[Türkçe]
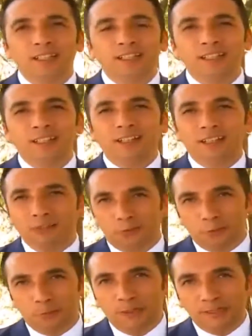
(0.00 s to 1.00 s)
e,
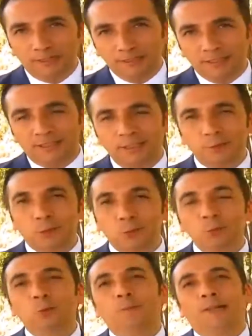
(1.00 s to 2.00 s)
Atatürk Parkı'ndaki
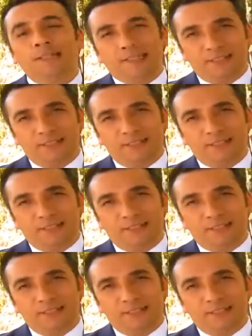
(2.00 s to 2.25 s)
Kuğulu Park